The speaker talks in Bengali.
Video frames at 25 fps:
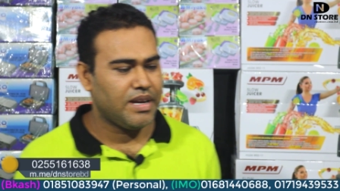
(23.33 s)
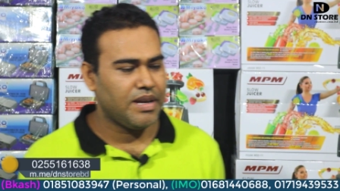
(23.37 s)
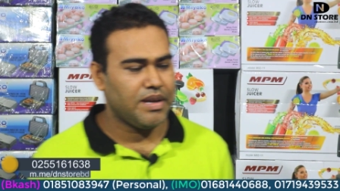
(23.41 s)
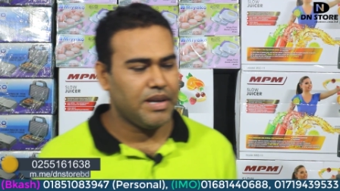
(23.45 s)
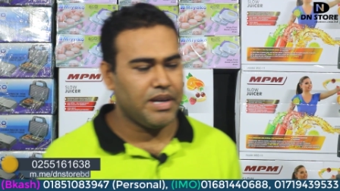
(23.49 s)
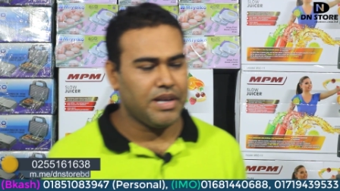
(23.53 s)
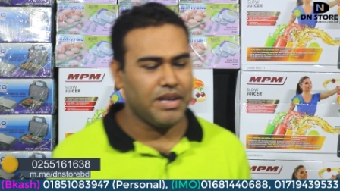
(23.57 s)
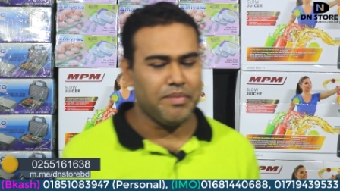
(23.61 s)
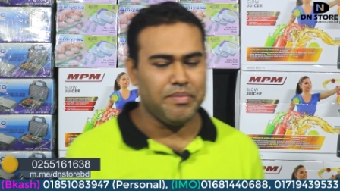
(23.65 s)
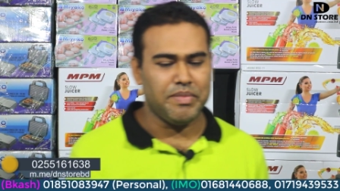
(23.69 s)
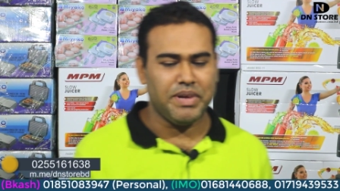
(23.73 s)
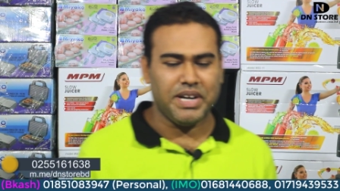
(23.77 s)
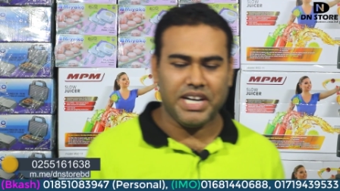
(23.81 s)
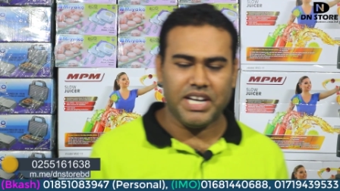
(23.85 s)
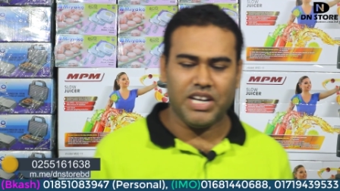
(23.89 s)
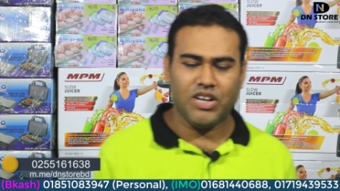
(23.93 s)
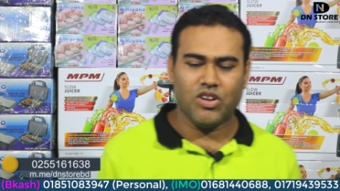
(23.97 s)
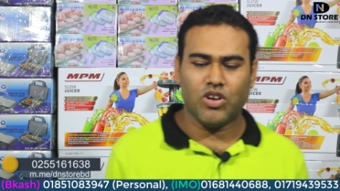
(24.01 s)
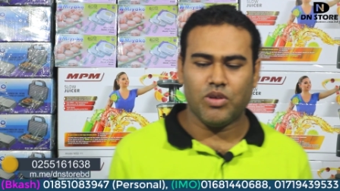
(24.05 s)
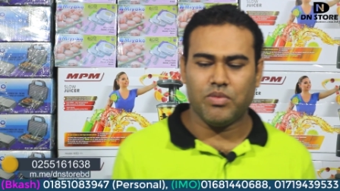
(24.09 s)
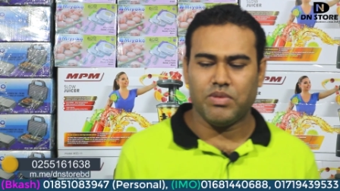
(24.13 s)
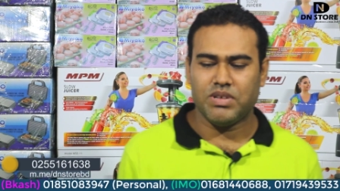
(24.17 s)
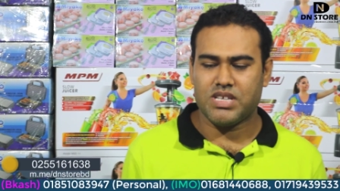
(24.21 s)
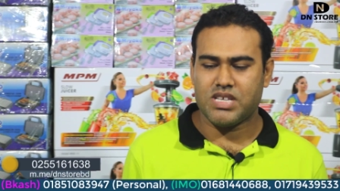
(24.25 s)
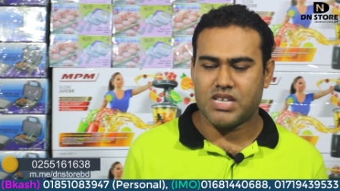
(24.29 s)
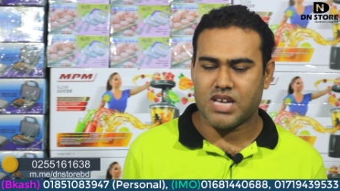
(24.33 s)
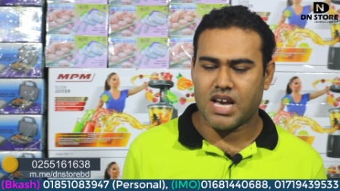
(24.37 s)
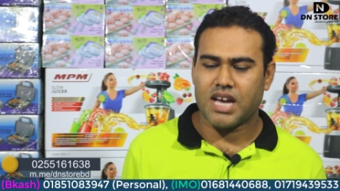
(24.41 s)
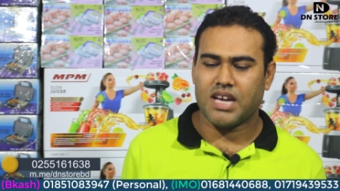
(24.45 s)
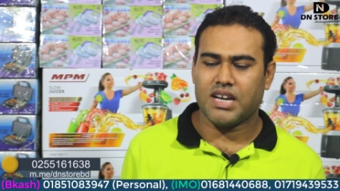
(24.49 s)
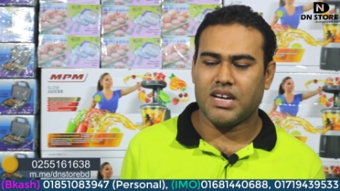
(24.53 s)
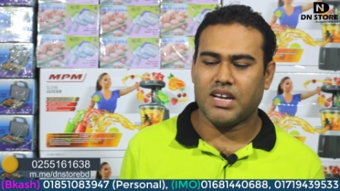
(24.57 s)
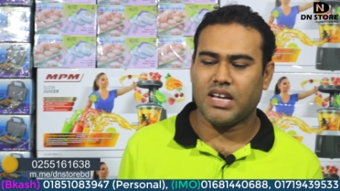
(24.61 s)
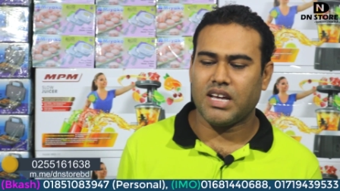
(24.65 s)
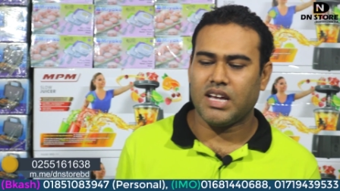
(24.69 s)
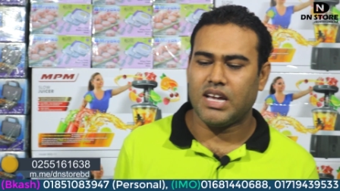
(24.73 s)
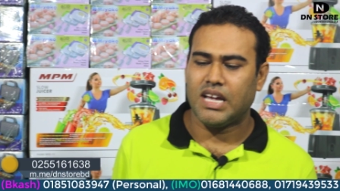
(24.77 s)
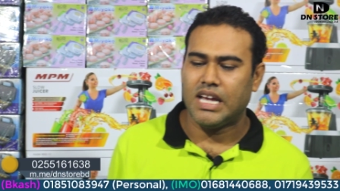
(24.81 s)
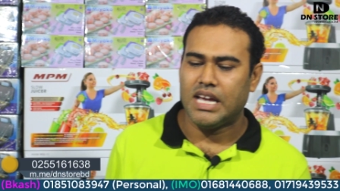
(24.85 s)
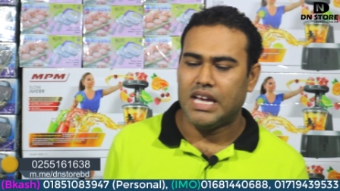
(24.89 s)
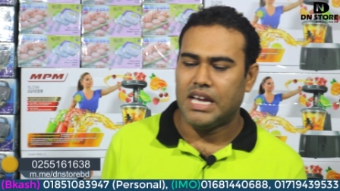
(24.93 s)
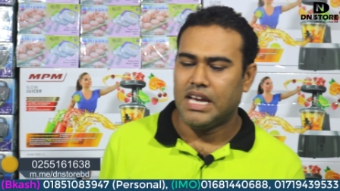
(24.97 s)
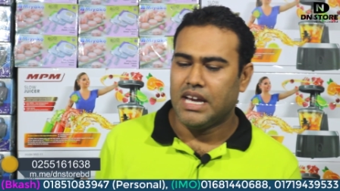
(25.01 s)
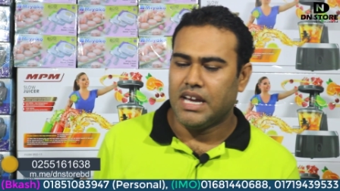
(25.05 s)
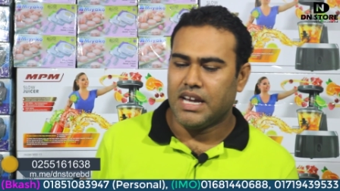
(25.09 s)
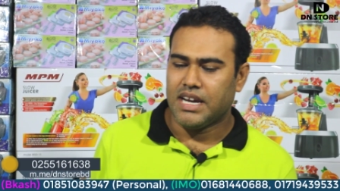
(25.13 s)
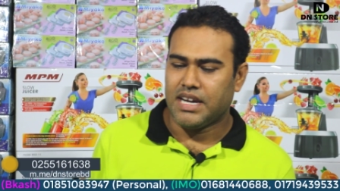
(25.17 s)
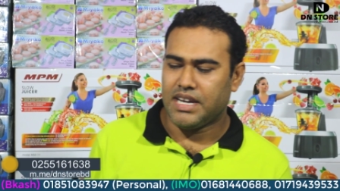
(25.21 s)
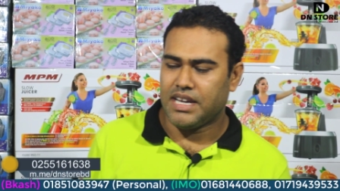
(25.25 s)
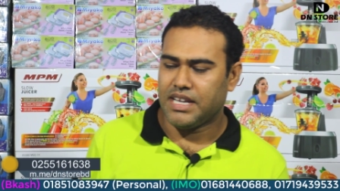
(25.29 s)
এটা মেড ইন হবে চায়না
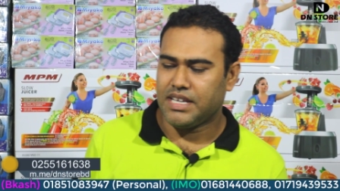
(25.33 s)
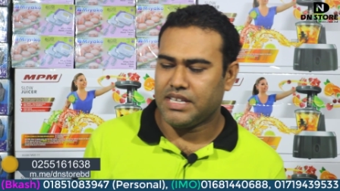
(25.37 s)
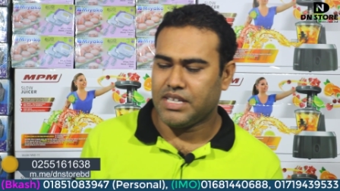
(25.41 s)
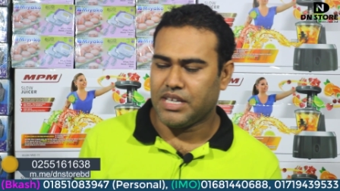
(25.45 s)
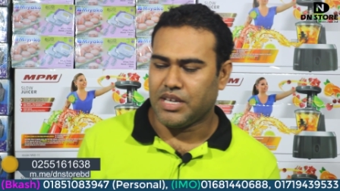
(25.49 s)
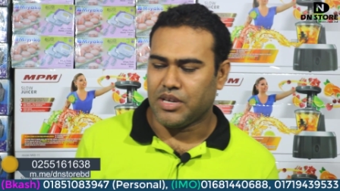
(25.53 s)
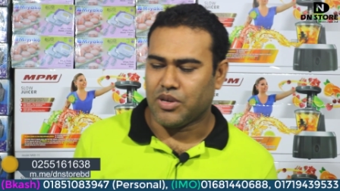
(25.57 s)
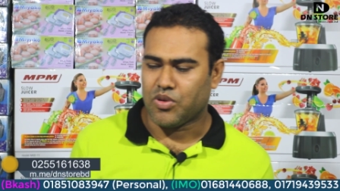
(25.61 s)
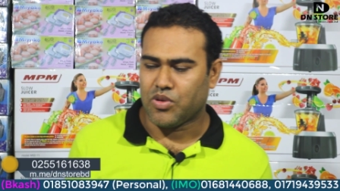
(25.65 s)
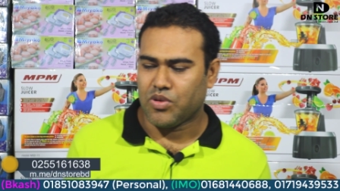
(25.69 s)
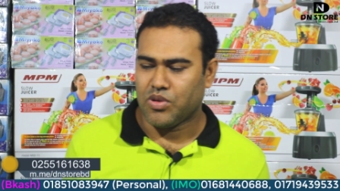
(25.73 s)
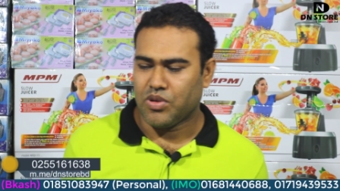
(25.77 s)
ঠিক আছে